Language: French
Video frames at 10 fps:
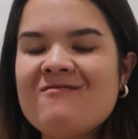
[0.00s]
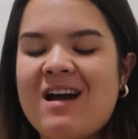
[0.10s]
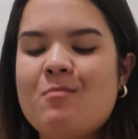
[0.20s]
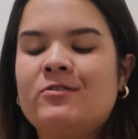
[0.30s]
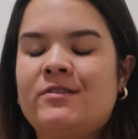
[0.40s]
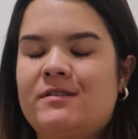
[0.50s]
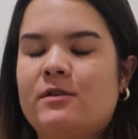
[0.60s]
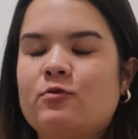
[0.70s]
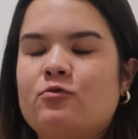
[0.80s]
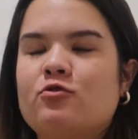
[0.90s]
Vraiment, ça, c'est
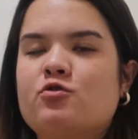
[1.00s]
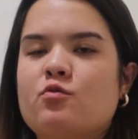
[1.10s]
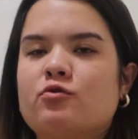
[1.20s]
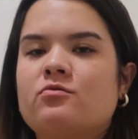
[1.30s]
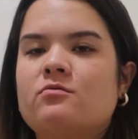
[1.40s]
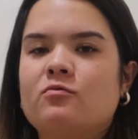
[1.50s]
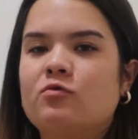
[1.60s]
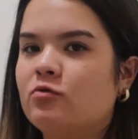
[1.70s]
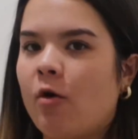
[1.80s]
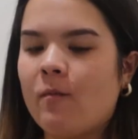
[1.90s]
un truc que je mange
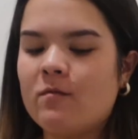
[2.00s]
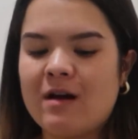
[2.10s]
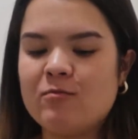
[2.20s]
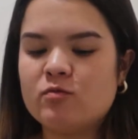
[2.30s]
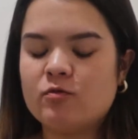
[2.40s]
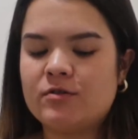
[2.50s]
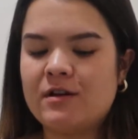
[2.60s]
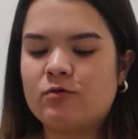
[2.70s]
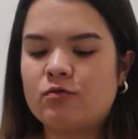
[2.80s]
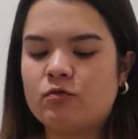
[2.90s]
tout le temps. Vraiment, je mange
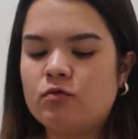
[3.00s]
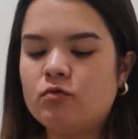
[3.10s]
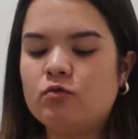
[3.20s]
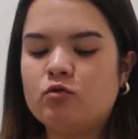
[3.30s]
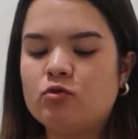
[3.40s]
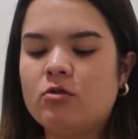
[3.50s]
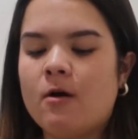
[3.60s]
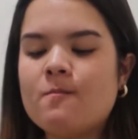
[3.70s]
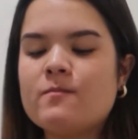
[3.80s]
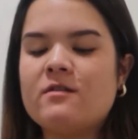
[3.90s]
ça tout, tout le
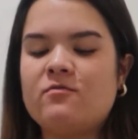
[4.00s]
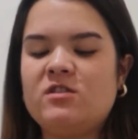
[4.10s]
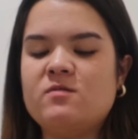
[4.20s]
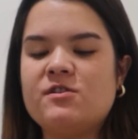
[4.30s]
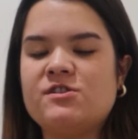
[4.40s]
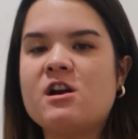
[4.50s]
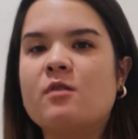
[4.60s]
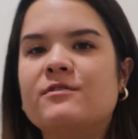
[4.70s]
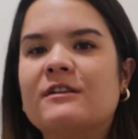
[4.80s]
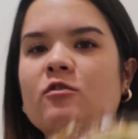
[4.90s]
temps. Vous imaginez
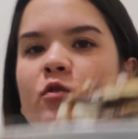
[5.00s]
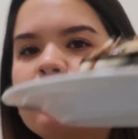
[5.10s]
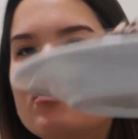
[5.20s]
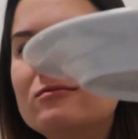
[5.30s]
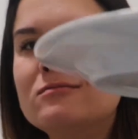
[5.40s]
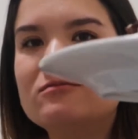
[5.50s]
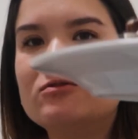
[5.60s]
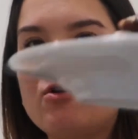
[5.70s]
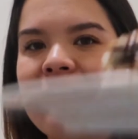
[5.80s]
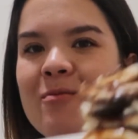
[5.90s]
comme c'est copieux
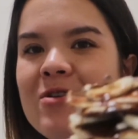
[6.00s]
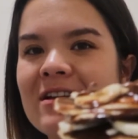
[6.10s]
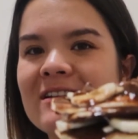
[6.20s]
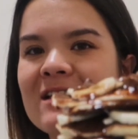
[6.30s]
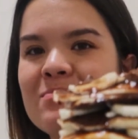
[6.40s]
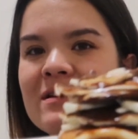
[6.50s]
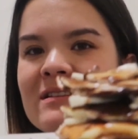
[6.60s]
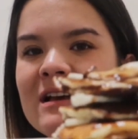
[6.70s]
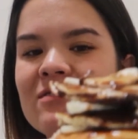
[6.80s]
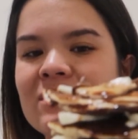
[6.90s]
Genre, vraiment, il y a 4
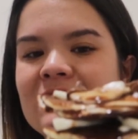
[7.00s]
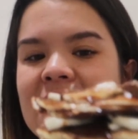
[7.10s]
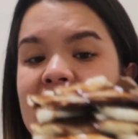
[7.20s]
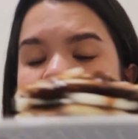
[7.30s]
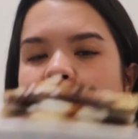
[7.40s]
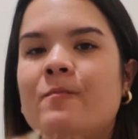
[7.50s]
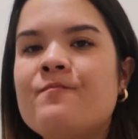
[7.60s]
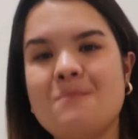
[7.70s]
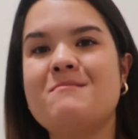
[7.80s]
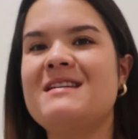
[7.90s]
pancakes, enfin, c'est énorme.
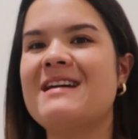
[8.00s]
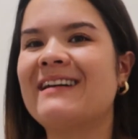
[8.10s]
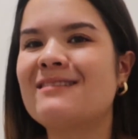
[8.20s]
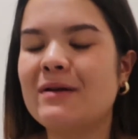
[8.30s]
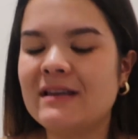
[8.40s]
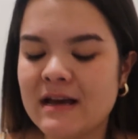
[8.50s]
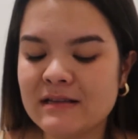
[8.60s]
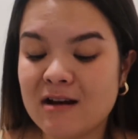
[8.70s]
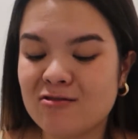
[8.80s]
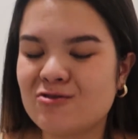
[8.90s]
Mais il y a 4
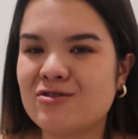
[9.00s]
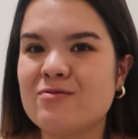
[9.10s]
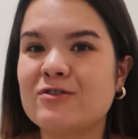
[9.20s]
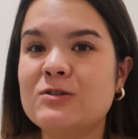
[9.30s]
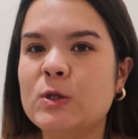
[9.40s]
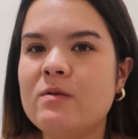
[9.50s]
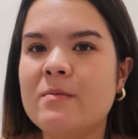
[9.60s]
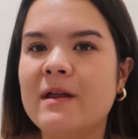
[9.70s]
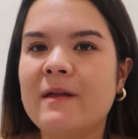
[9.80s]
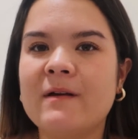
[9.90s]
pancakes alors que j'ai mangé une
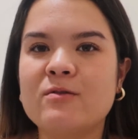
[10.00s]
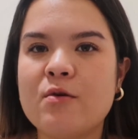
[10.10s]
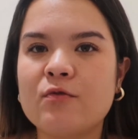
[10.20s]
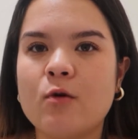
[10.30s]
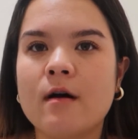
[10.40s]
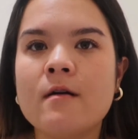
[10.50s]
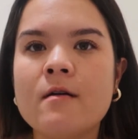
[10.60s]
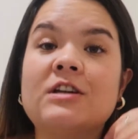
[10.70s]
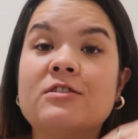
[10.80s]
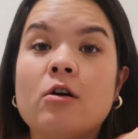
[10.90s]
demi-banane et un œuf, quoi.
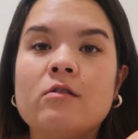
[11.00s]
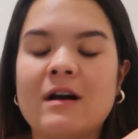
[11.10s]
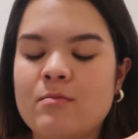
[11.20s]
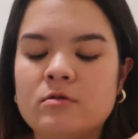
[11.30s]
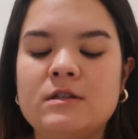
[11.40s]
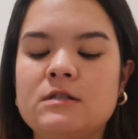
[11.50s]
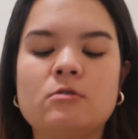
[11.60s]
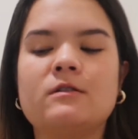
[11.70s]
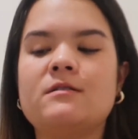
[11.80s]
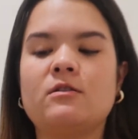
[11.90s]
J'adore vraiment 10
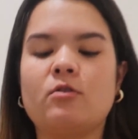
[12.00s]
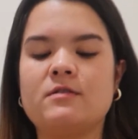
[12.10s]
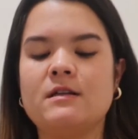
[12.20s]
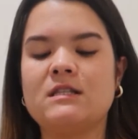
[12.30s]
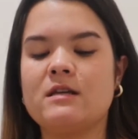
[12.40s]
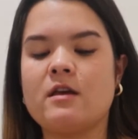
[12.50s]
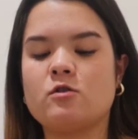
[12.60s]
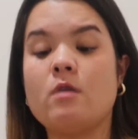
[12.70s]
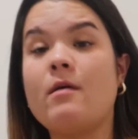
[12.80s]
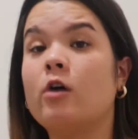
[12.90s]
sur 10 cette recette. C'est,
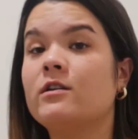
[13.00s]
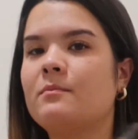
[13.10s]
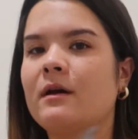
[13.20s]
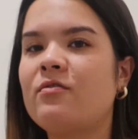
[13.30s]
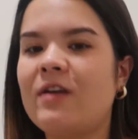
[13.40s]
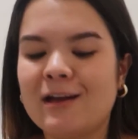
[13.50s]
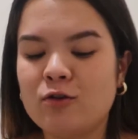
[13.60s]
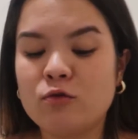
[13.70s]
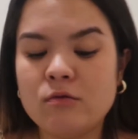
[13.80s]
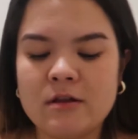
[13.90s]
je crois, ma recette préférée
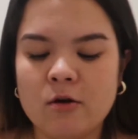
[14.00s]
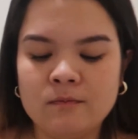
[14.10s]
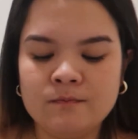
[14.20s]
de tous les temps.